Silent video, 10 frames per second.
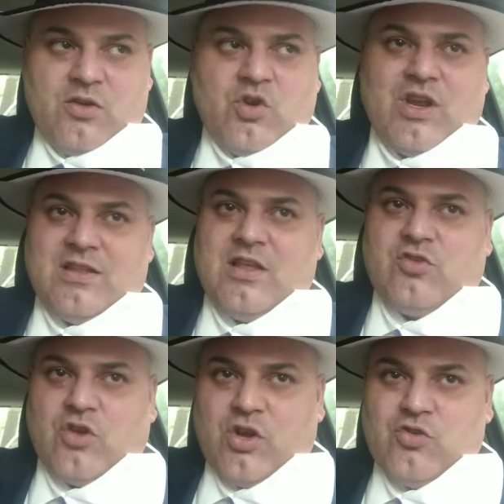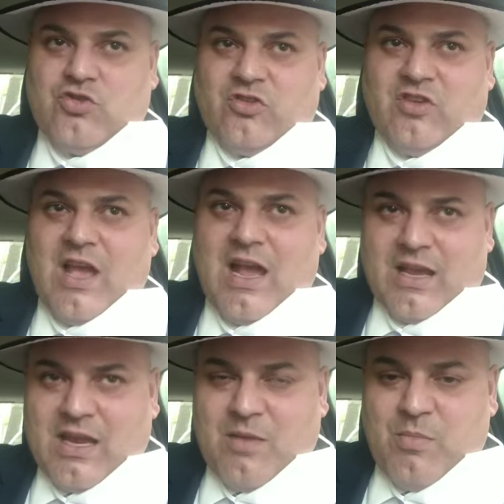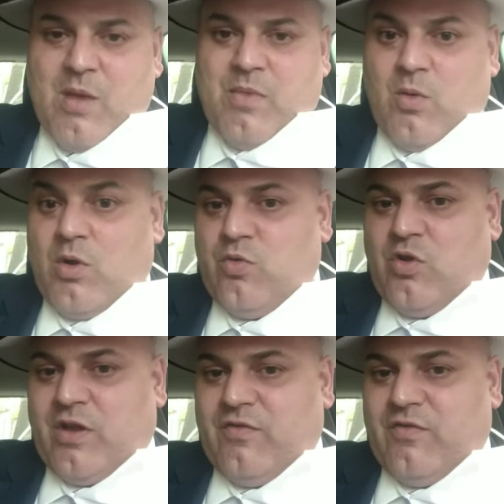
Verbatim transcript: non è detto che non ci sia anche in MM qualcuno che